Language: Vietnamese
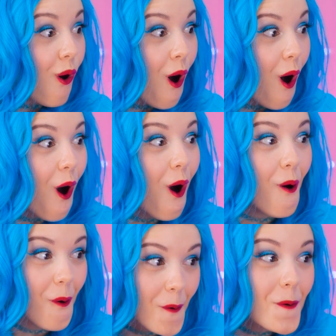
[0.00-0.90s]
Đừng
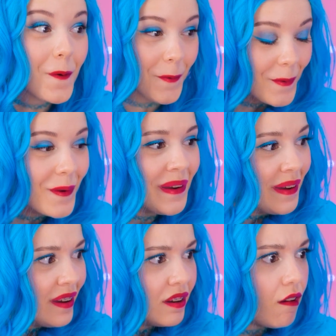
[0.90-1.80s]
đó, bong bóng
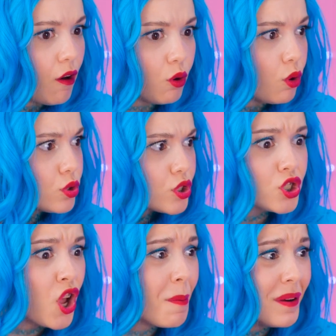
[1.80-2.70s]
to ghê.
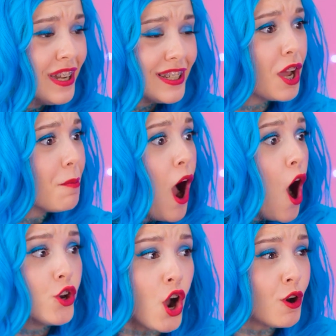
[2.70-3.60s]
Candy,
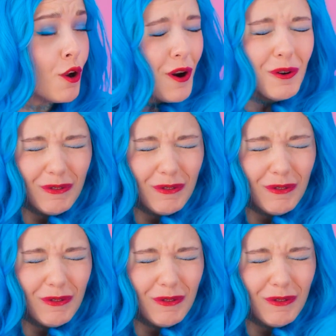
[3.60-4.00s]
dừng lại.